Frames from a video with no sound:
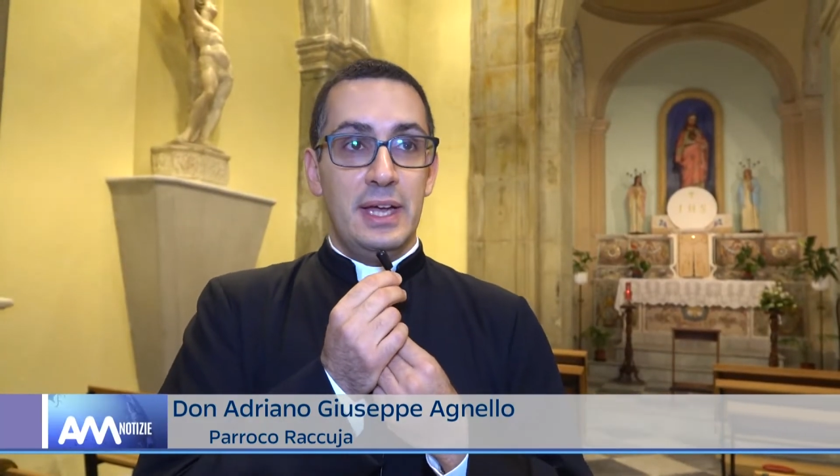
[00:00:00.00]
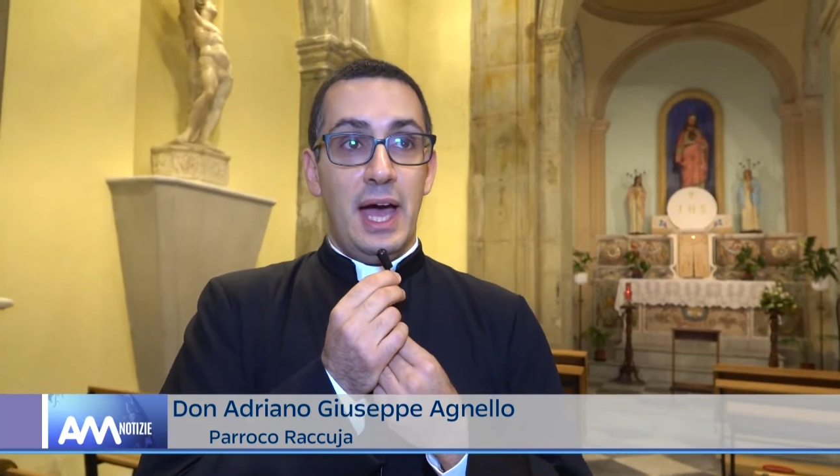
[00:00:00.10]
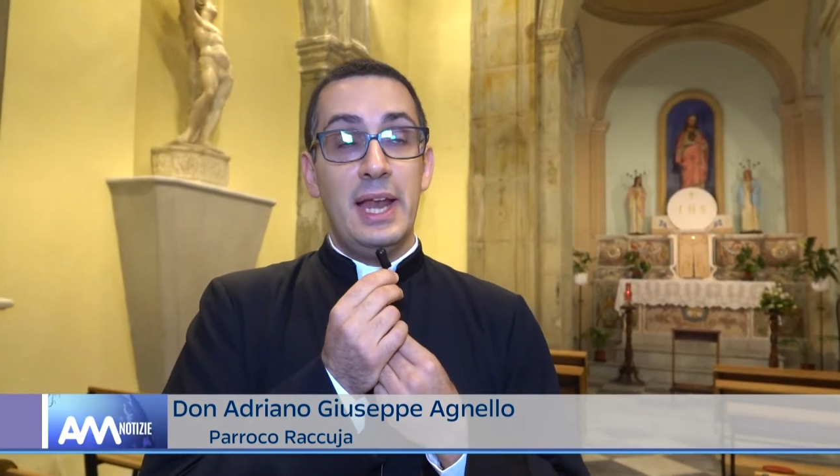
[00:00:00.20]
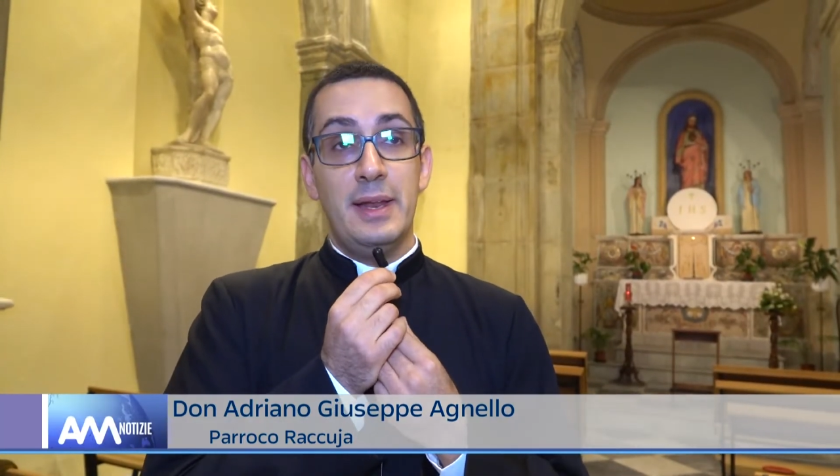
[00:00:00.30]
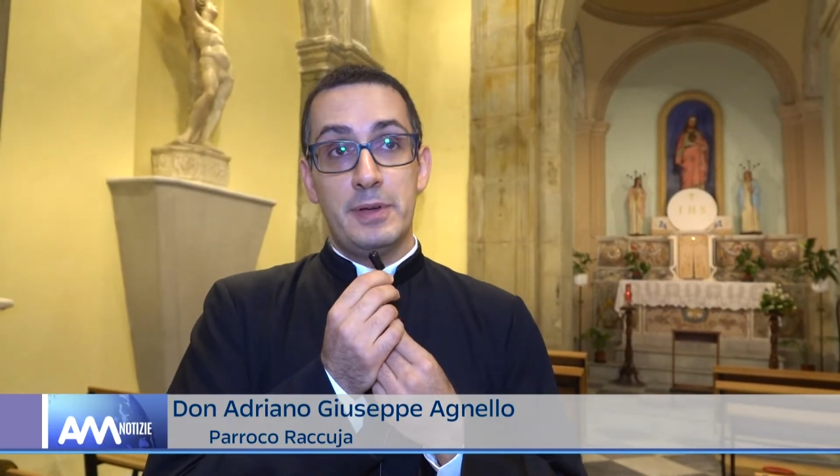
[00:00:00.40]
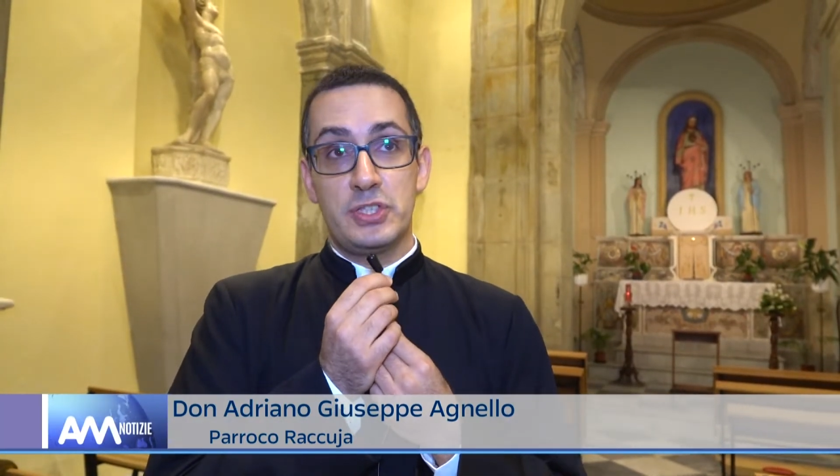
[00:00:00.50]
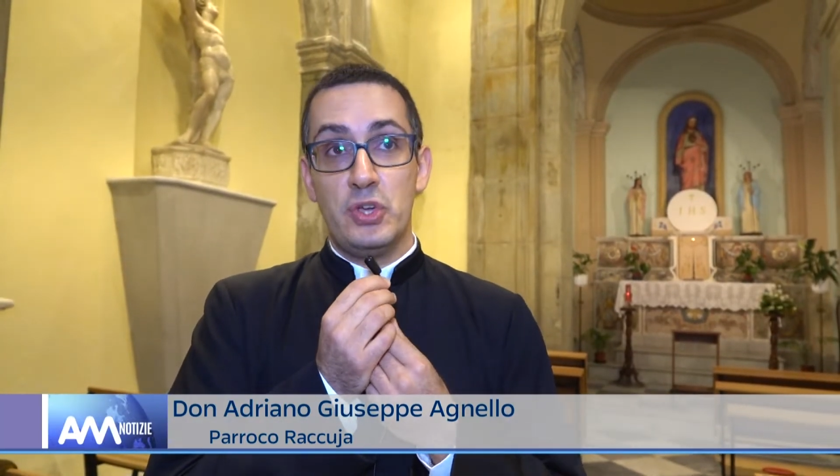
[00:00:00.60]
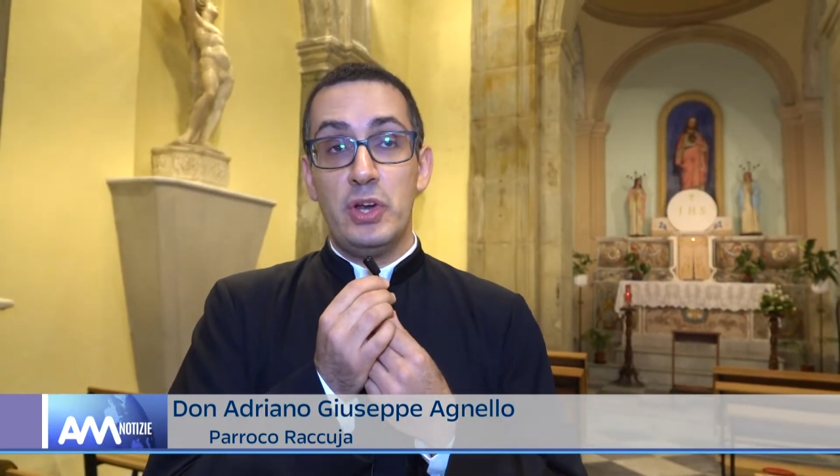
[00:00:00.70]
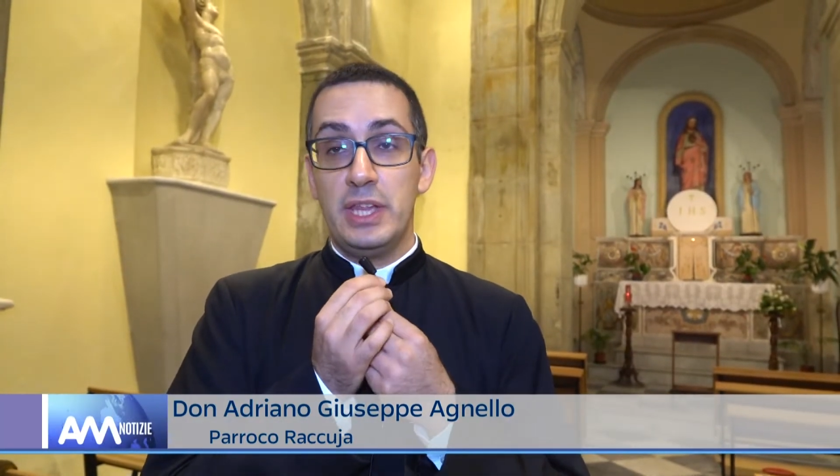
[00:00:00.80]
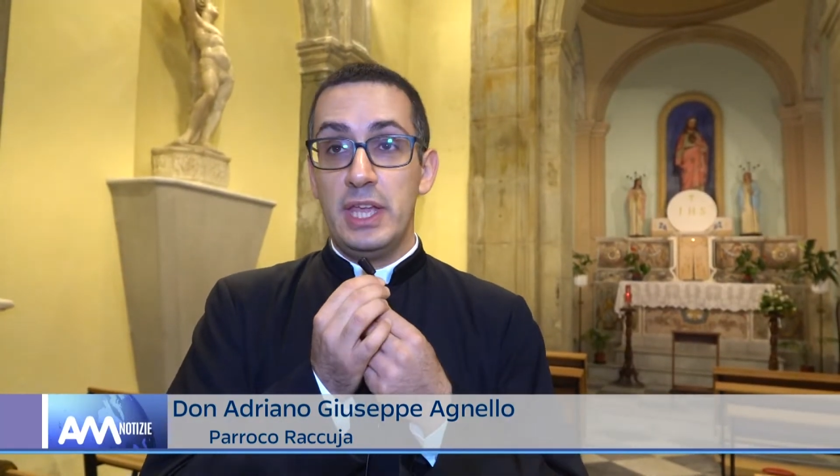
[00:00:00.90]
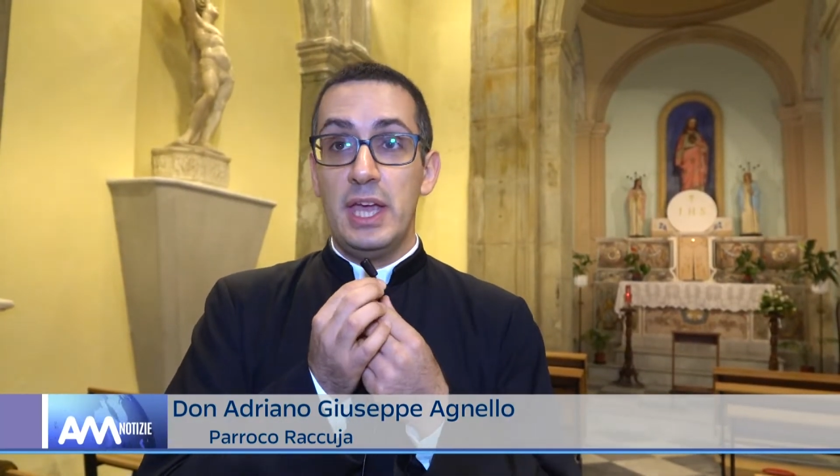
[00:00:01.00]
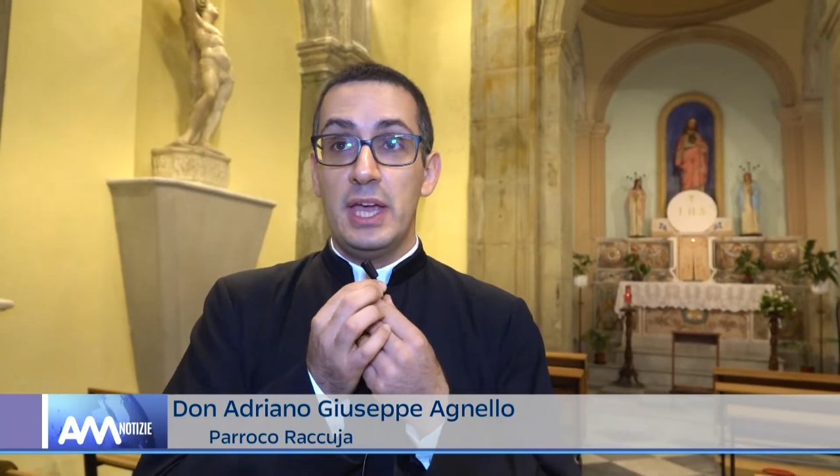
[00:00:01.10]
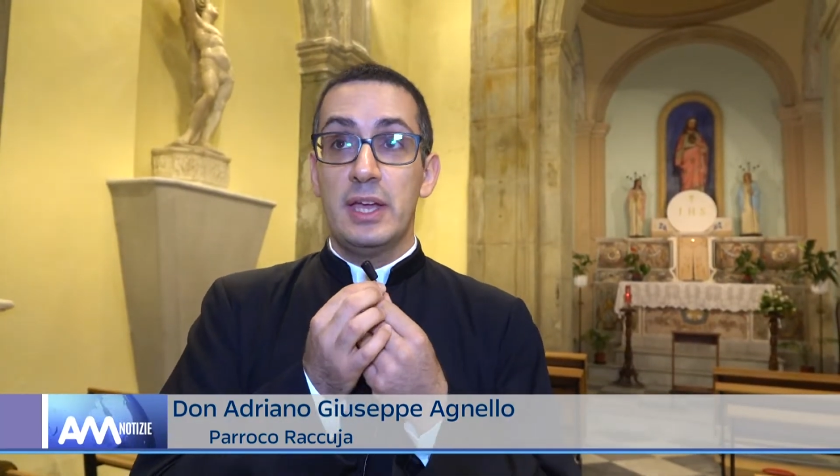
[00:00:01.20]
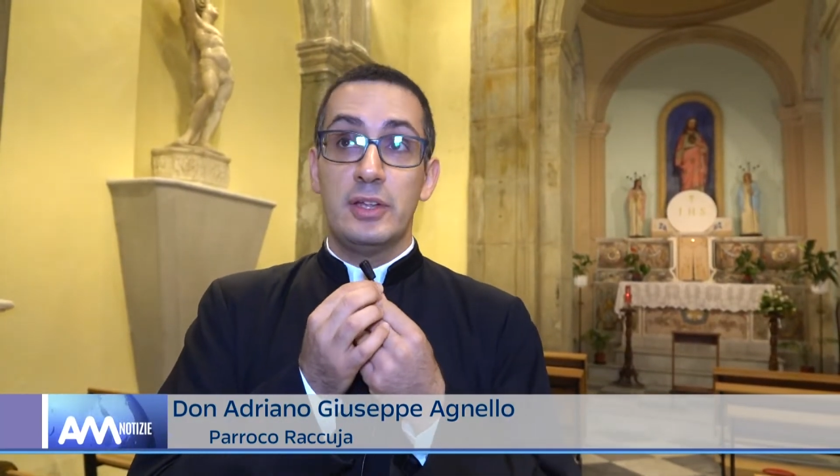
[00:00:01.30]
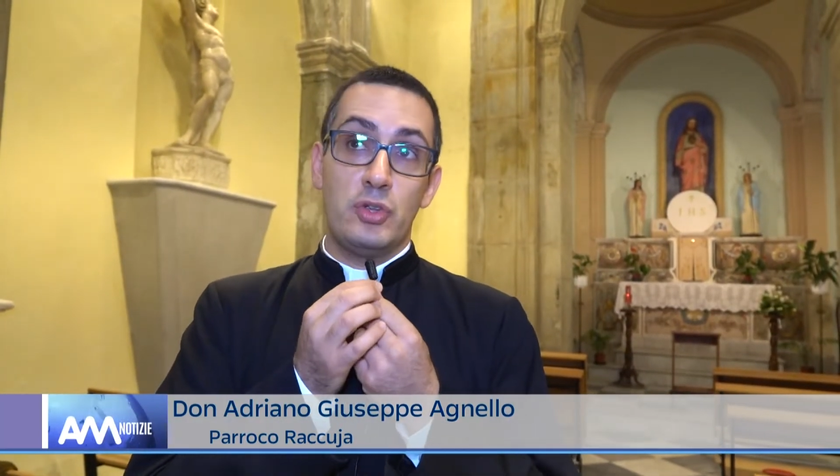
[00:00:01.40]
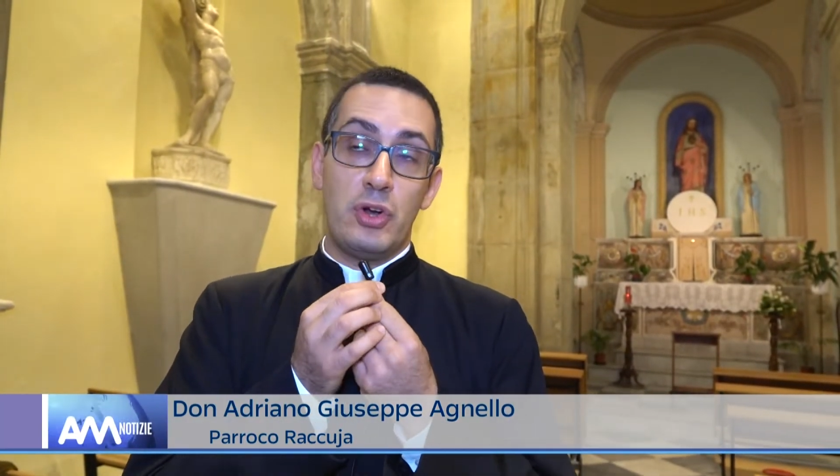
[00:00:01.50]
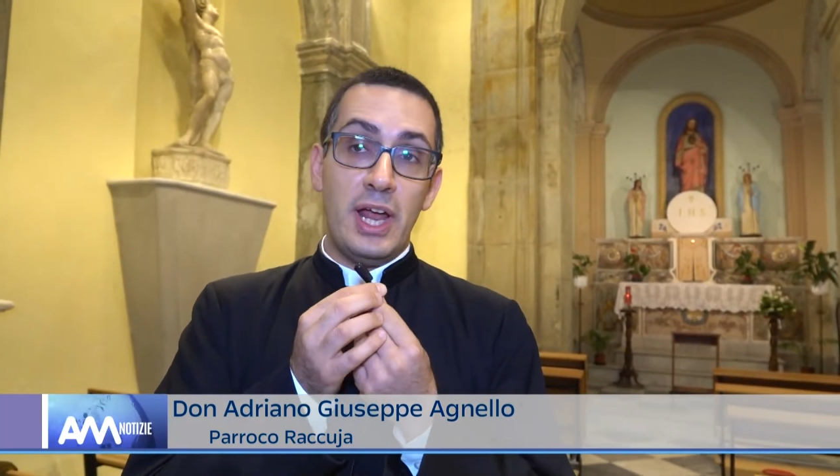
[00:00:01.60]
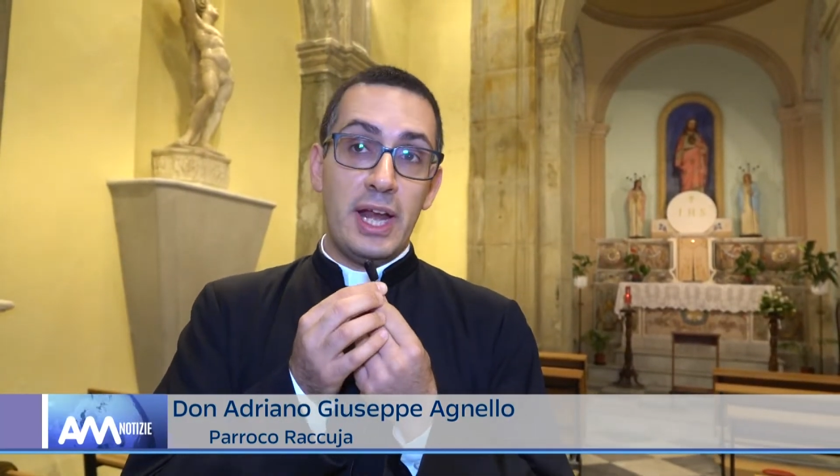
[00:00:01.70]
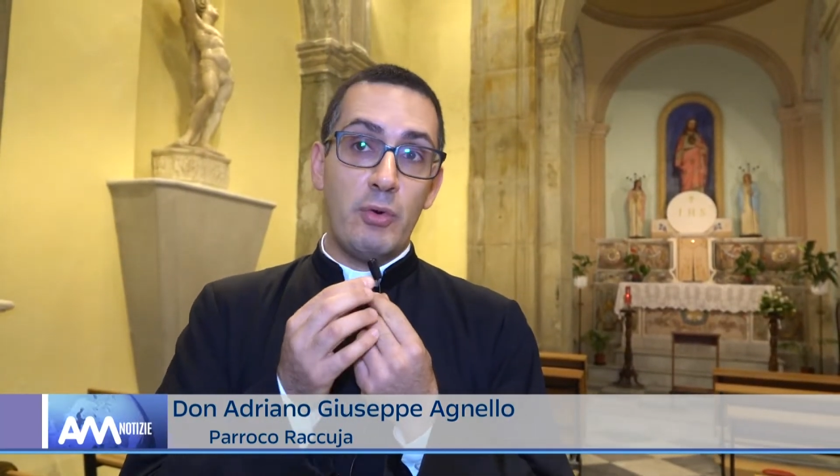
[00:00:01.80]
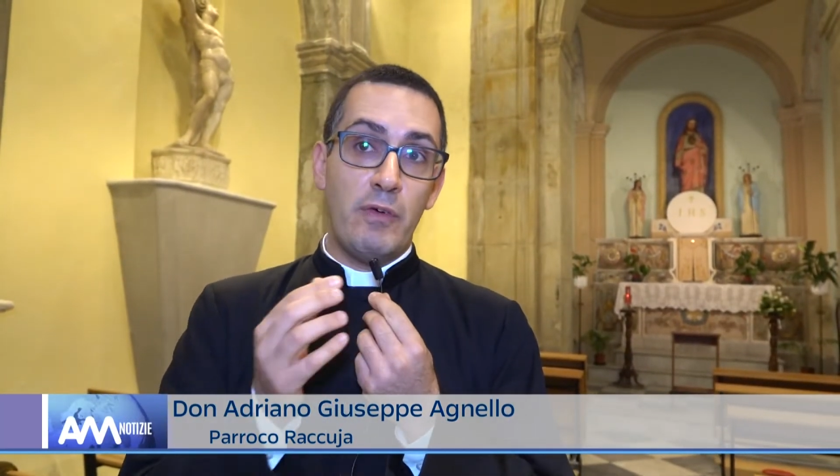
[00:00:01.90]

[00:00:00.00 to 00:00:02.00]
alle persone di tornare